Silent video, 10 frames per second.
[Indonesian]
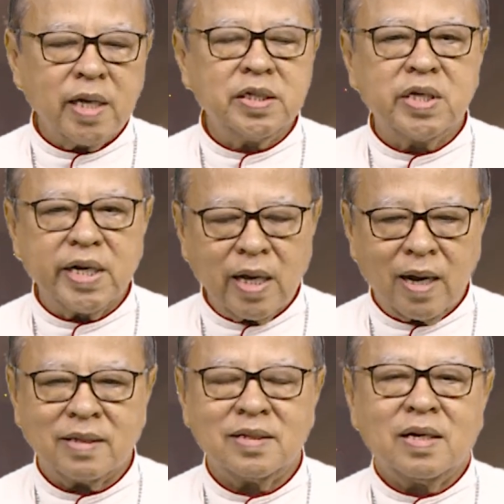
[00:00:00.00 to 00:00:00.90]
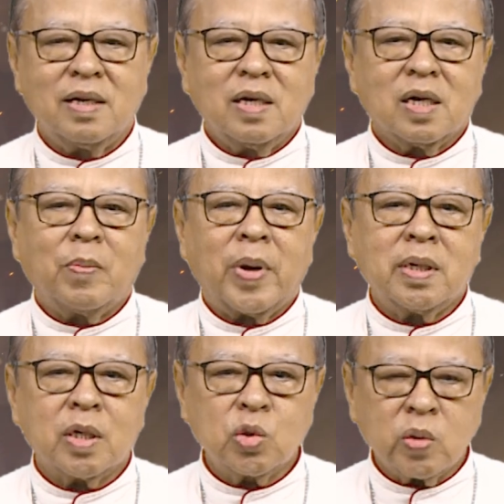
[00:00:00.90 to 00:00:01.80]
Hijriah
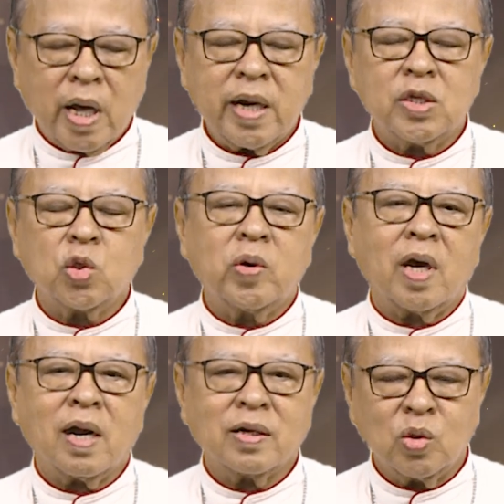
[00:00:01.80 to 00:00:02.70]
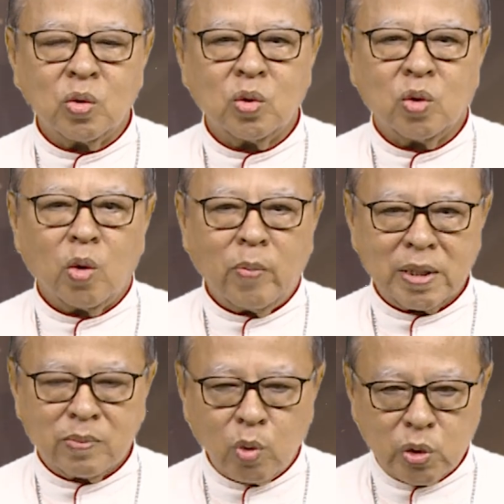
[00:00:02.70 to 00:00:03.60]
kepada saudari-saudaraku
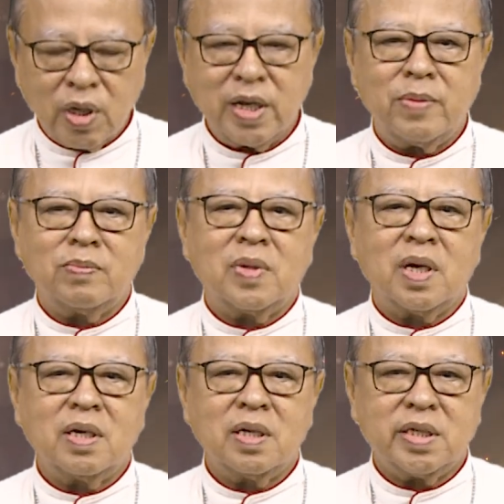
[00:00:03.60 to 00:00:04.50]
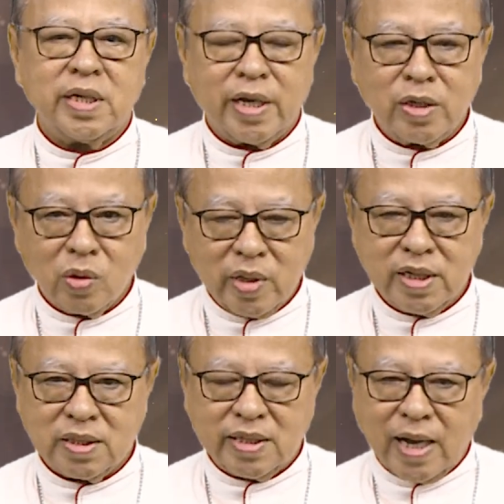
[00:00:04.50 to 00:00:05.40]
umat muslim di
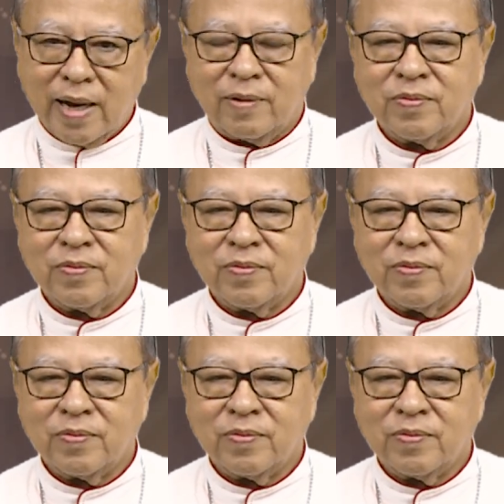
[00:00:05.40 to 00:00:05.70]
Indonesia.